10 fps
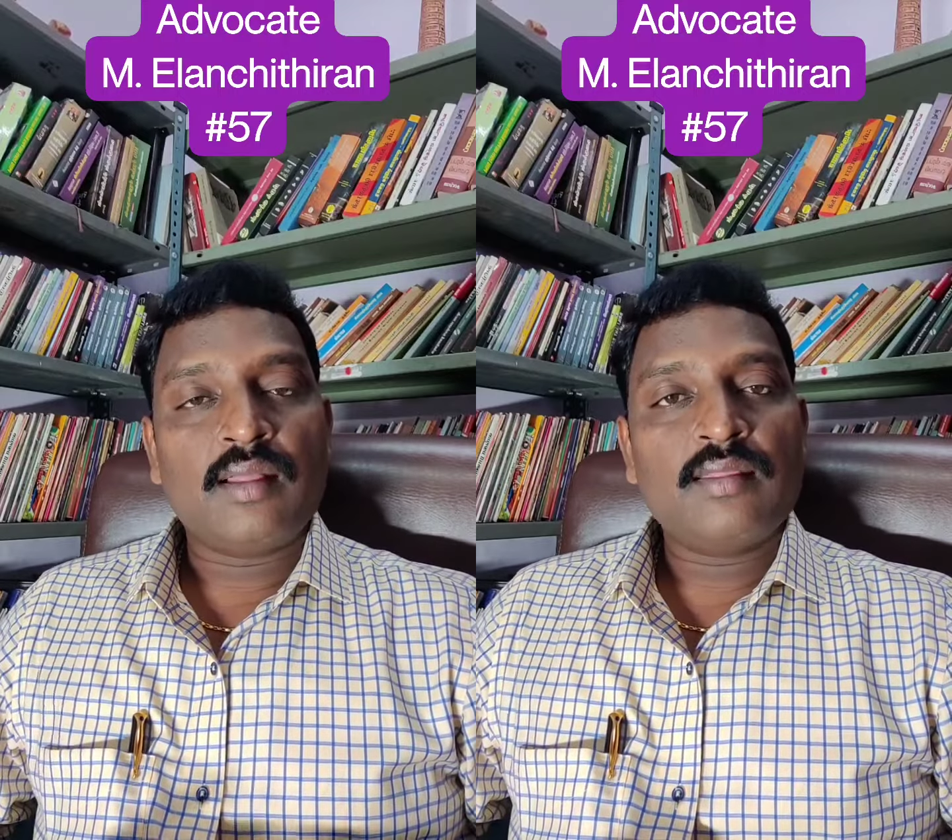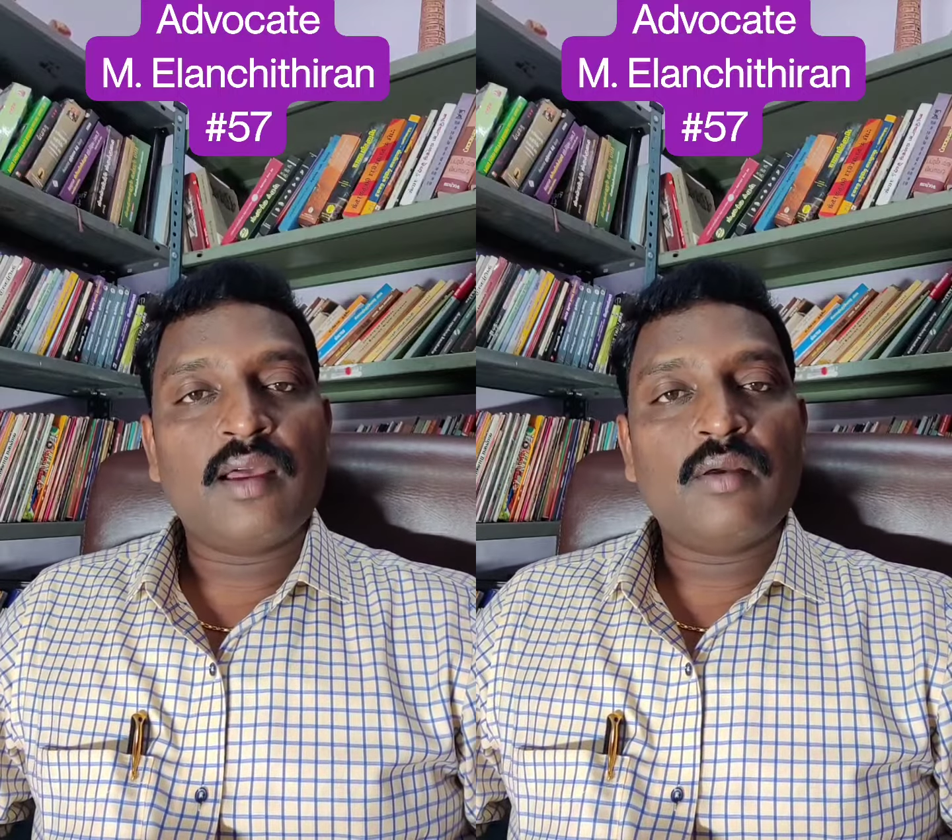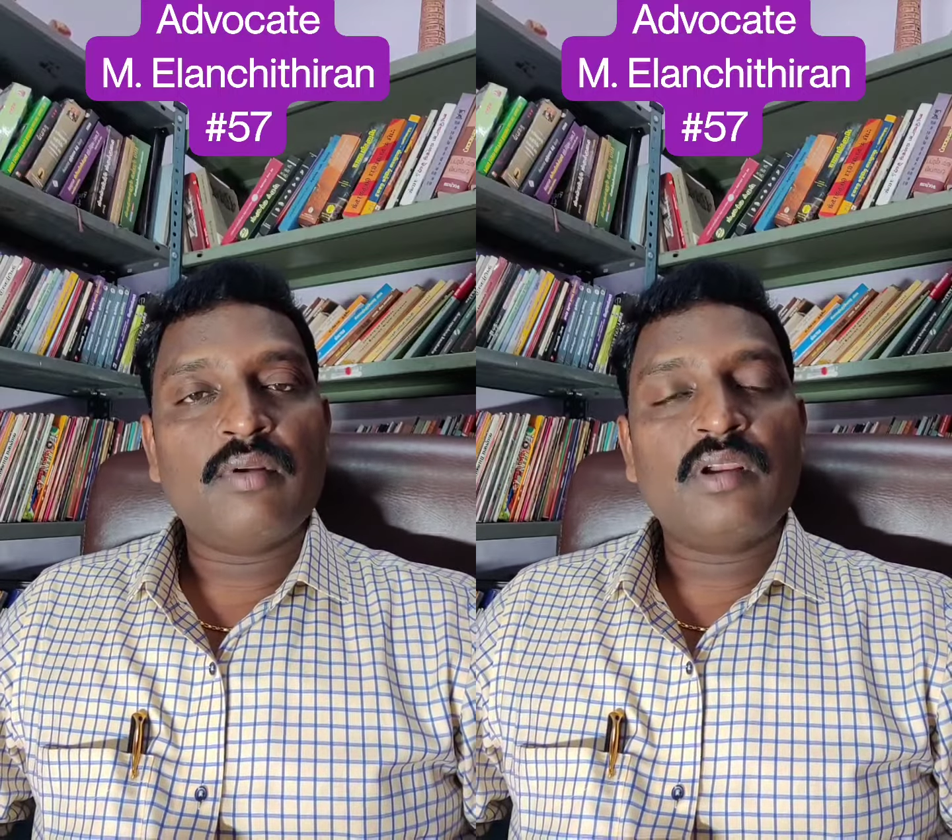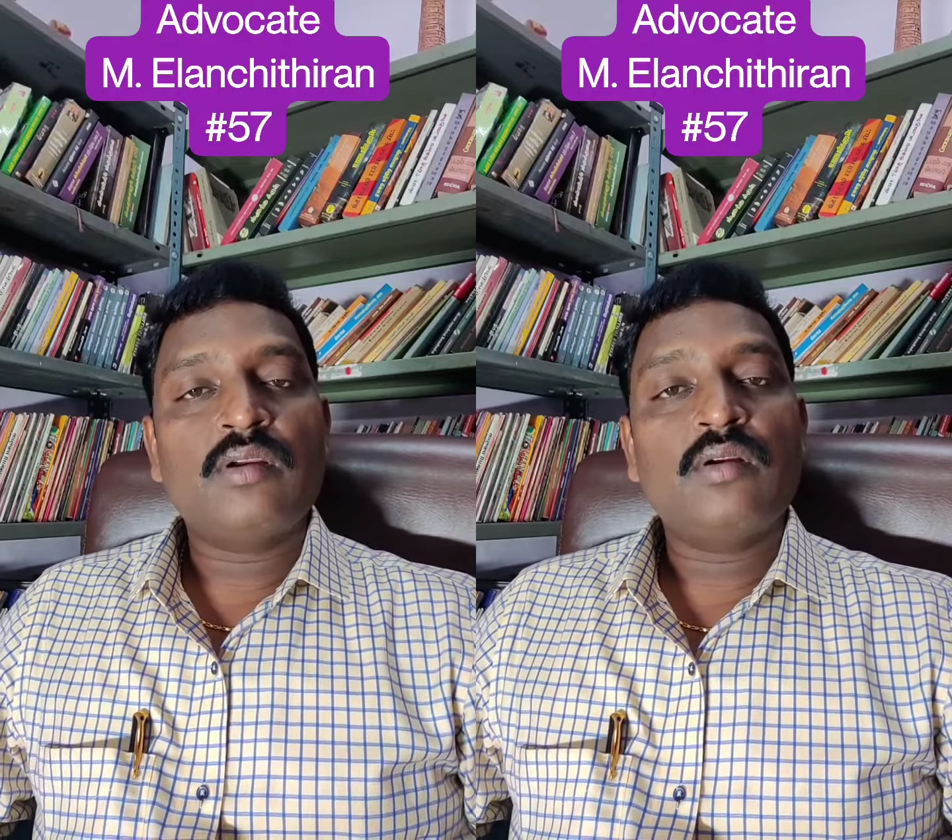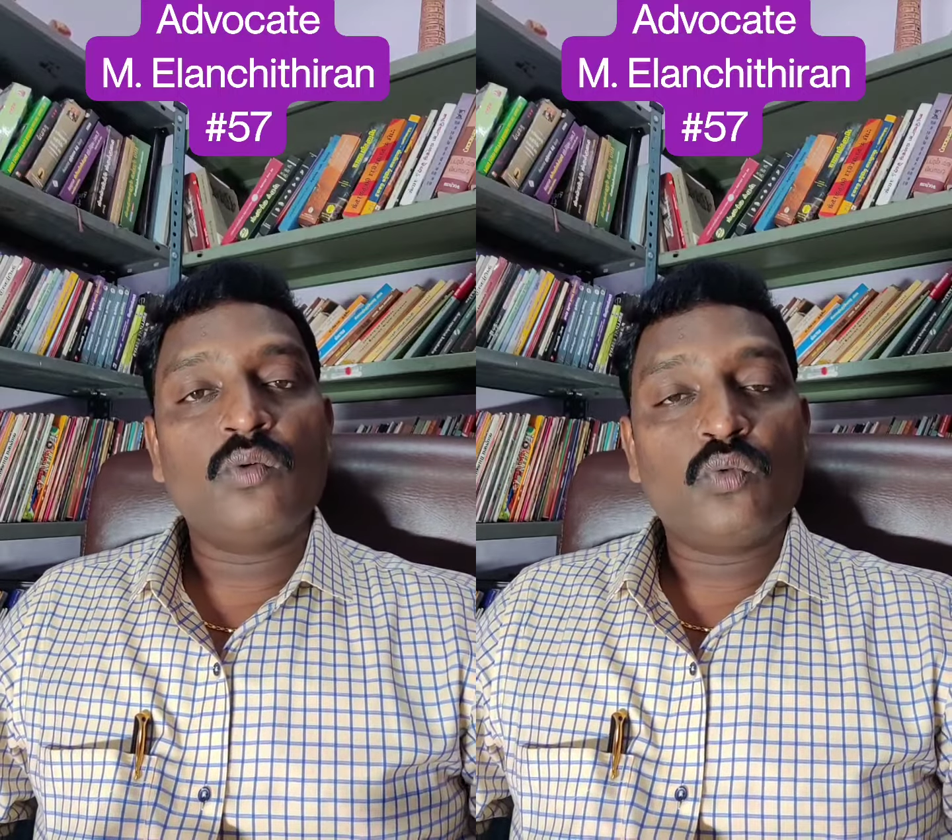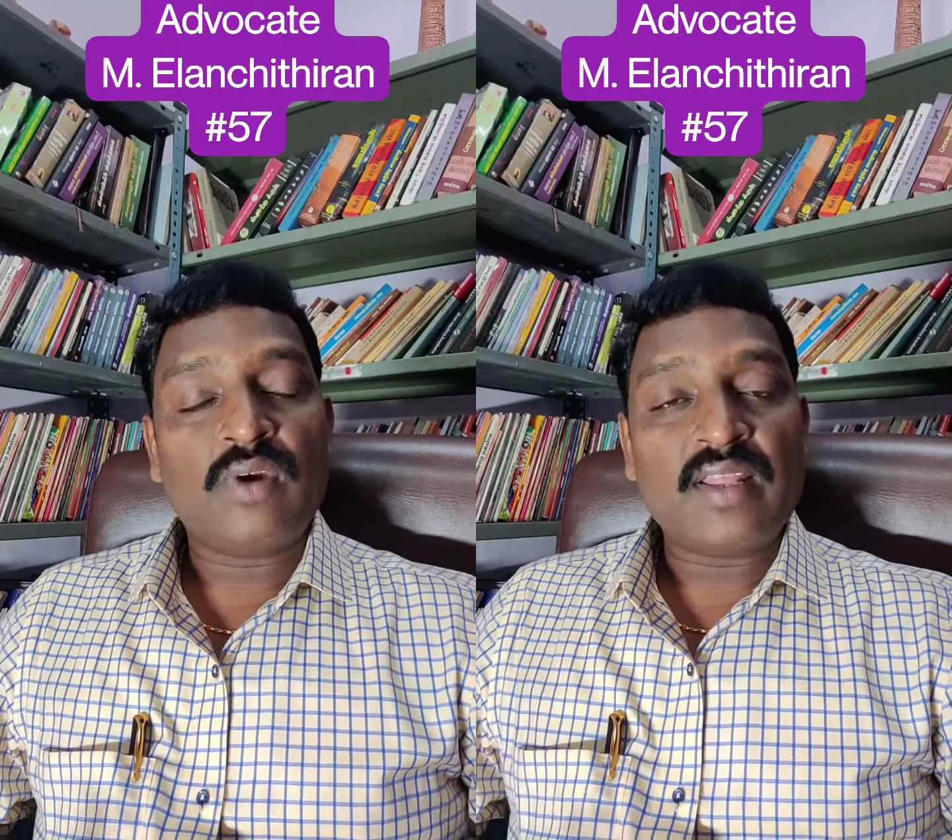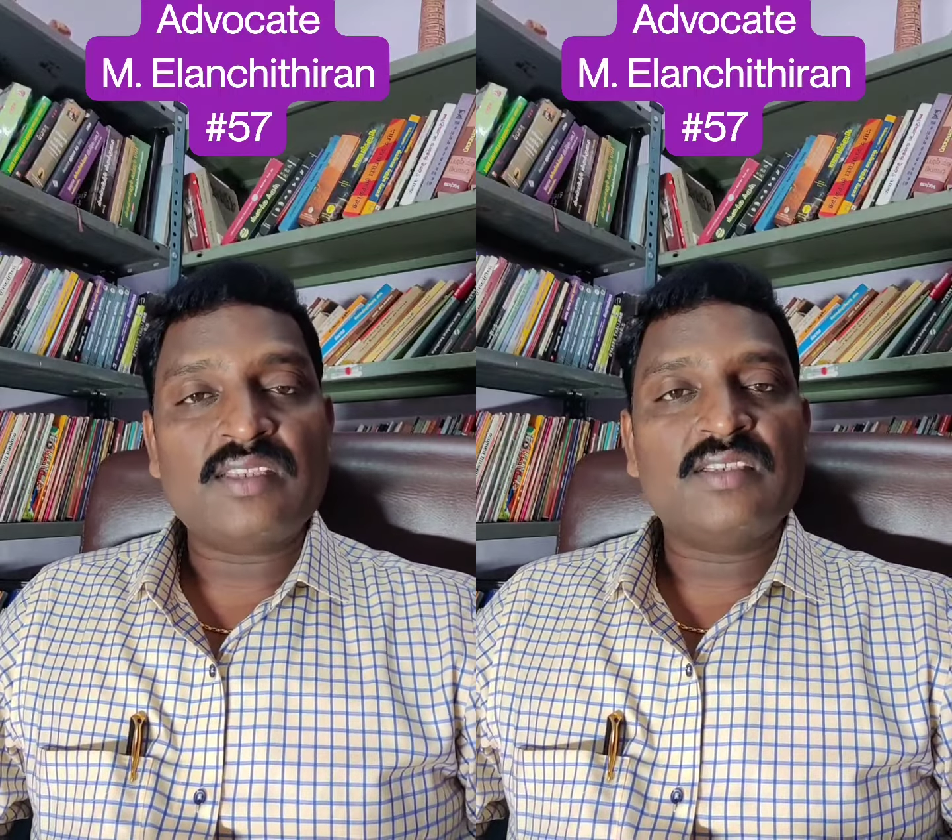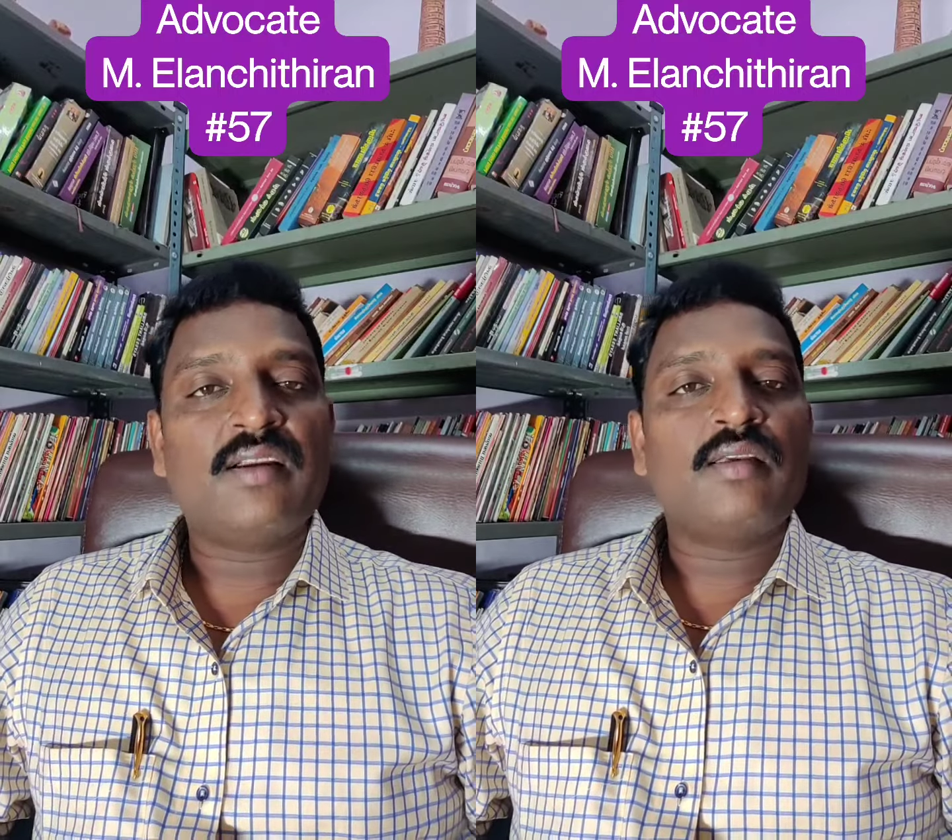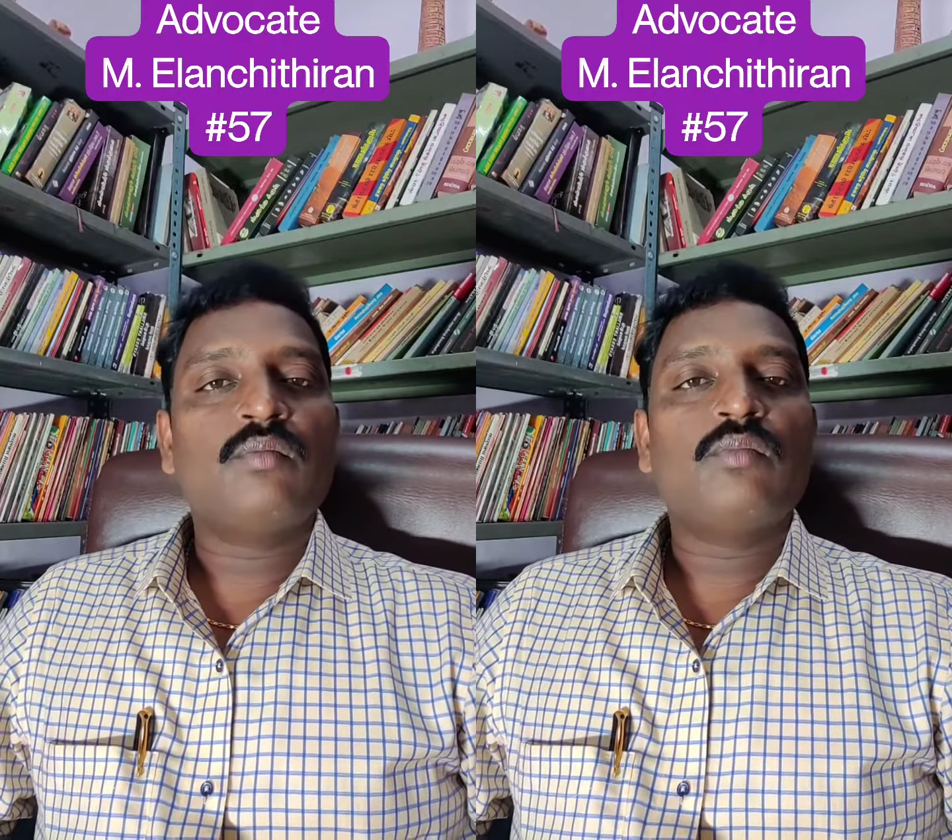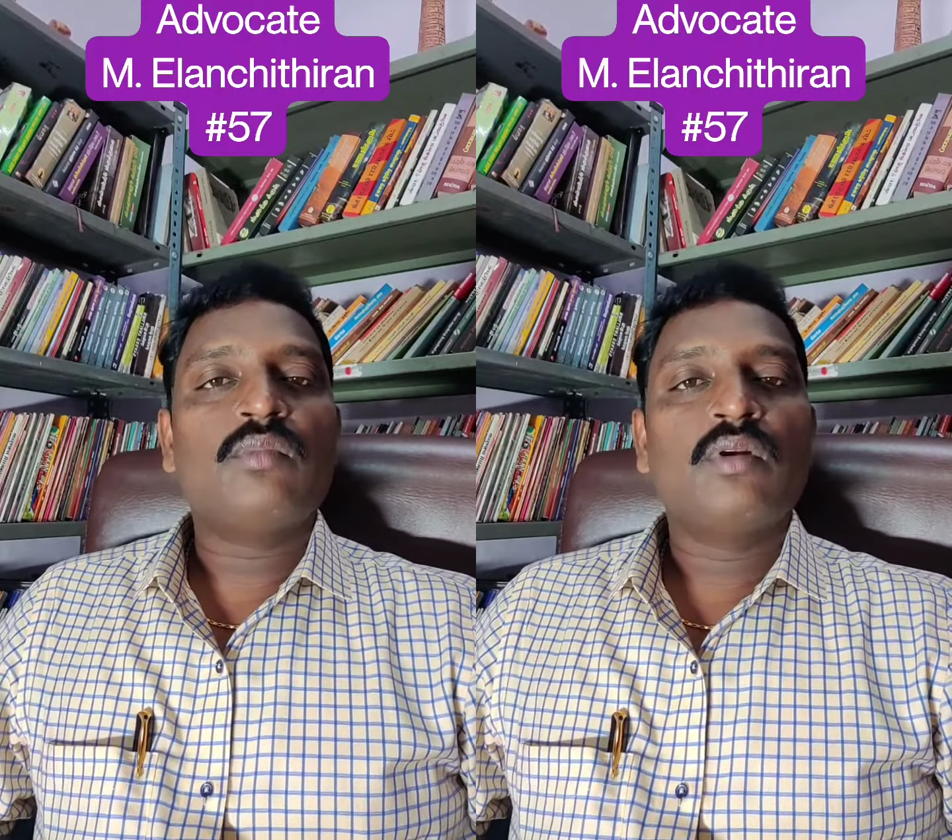அந்த அளவிற்கு வளர்ச்சி
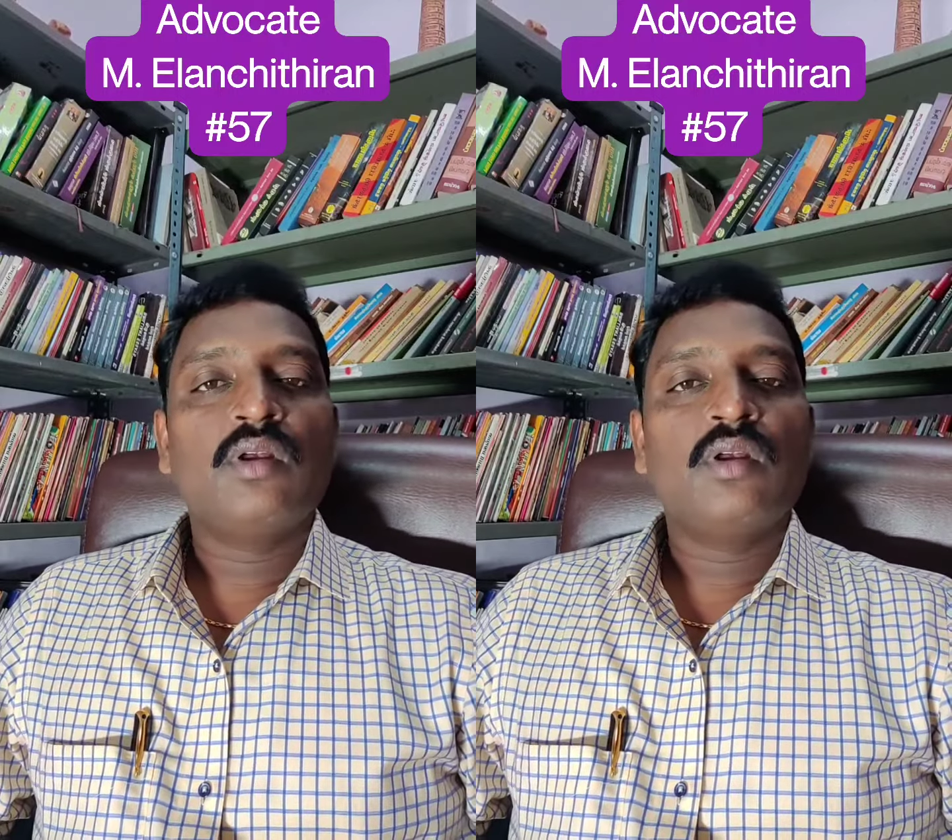அடையும்